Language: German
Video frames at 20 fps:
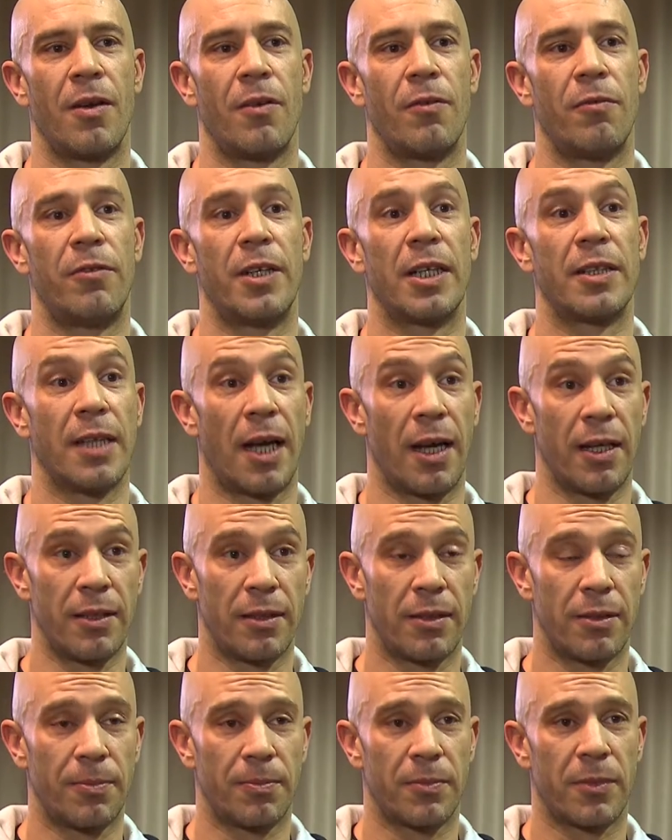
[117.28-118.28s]
Wie
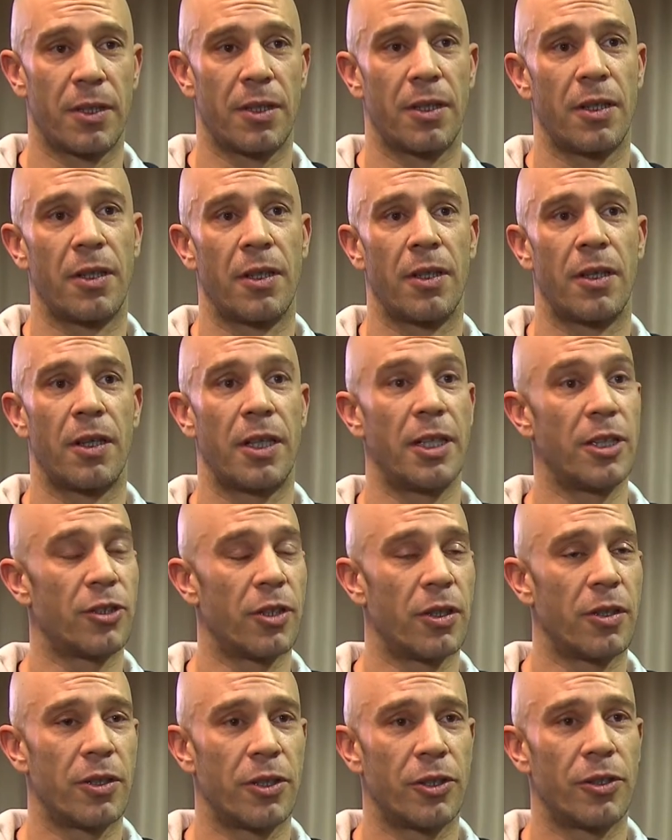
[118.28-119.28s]
gesagt, der
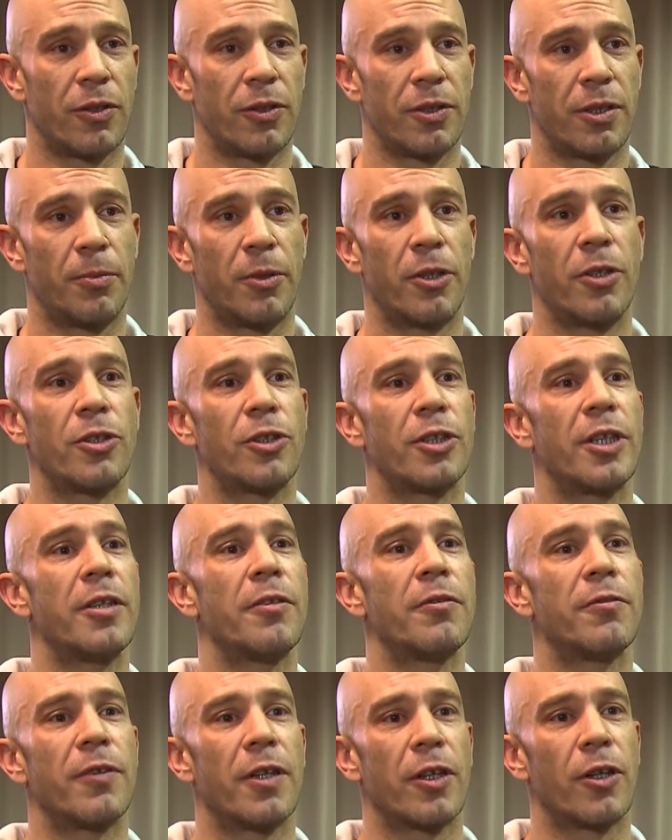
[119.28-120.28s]
Richard ist unser
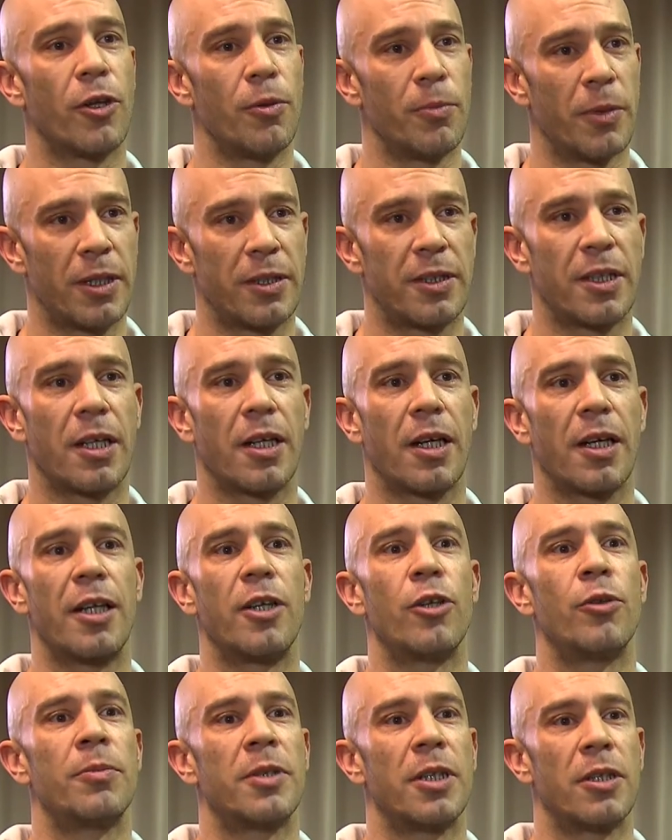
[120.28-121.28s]
Barchef. Er kümmert sich ein
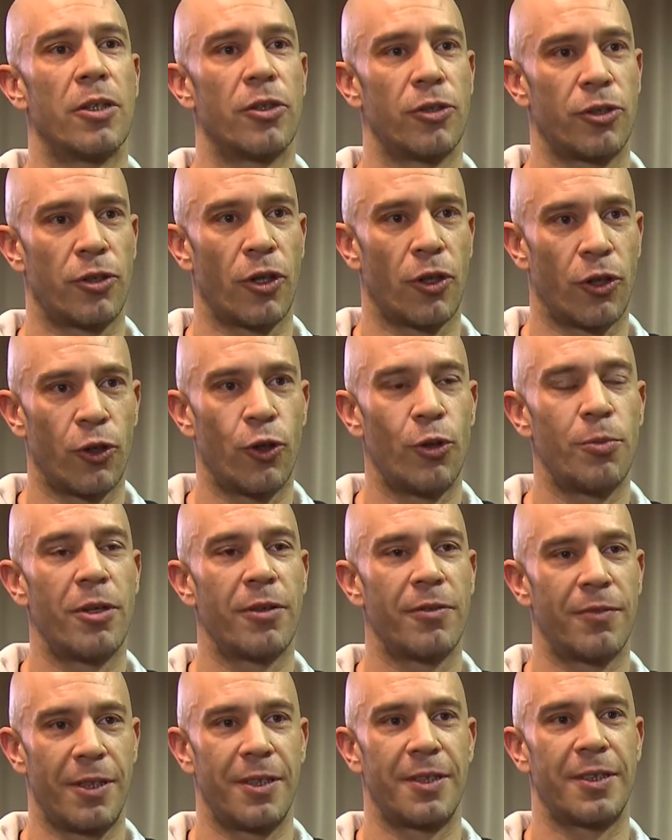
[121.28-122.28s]
bisschen um die Gastronomen,
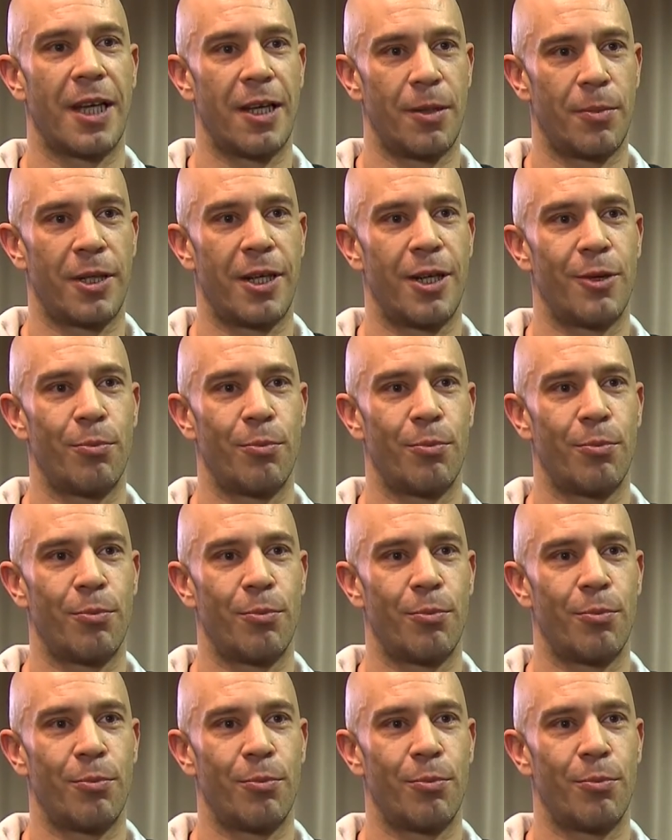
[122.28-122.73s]
weil er selber auch